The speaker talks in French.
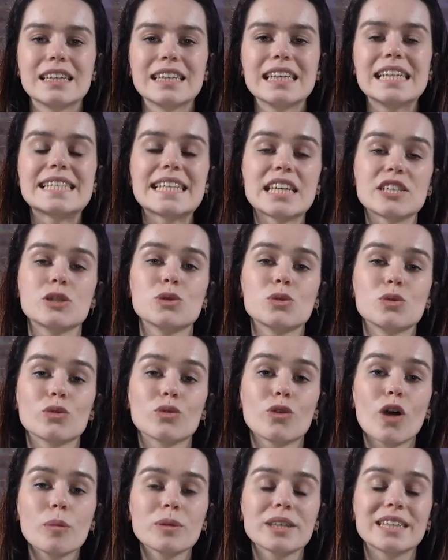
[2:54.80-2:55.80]
Il s'agit d'une
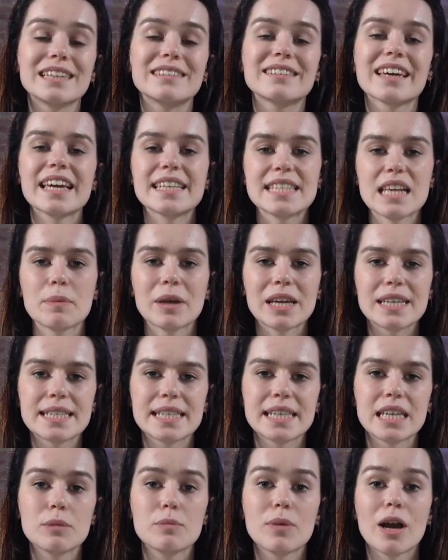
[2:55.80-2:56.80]
forme qui est très
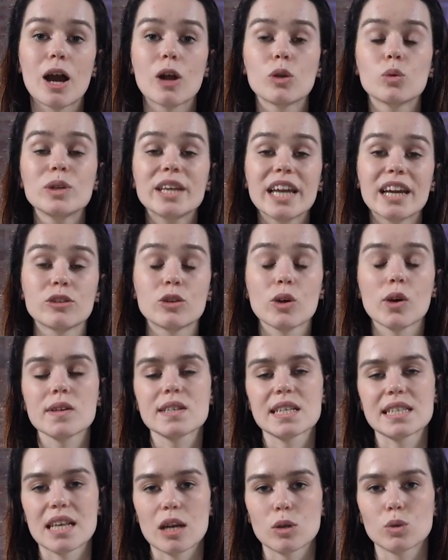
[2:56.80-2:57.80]
appréciée par Louis XIV
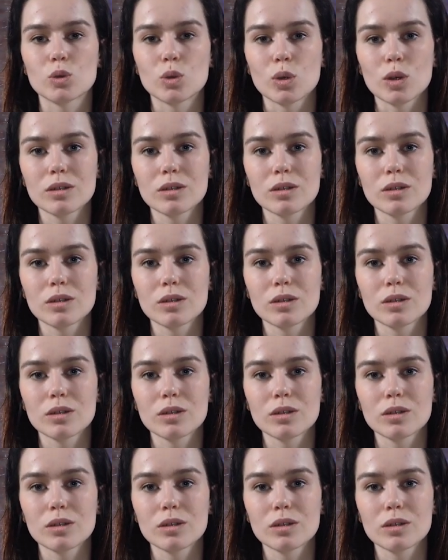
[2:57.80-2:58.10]
et sa cour.